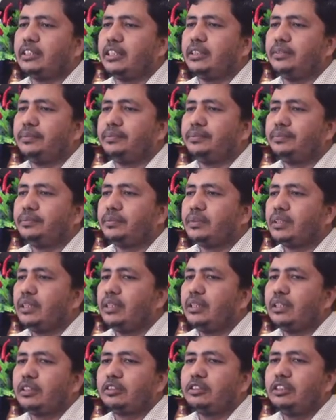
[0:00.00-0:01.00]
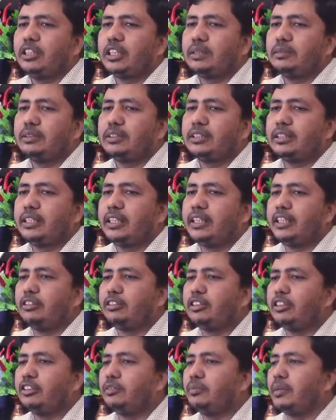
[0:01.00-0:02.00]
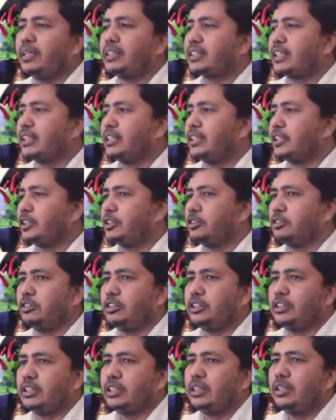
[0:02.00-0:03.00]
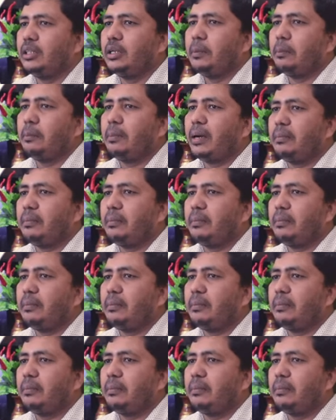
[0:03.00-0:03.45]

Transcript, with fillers: যাই তো দেখতে পাচ্ছেন এটাও কিন্তু মাঝখান থেকে শুরু হয়েছে বা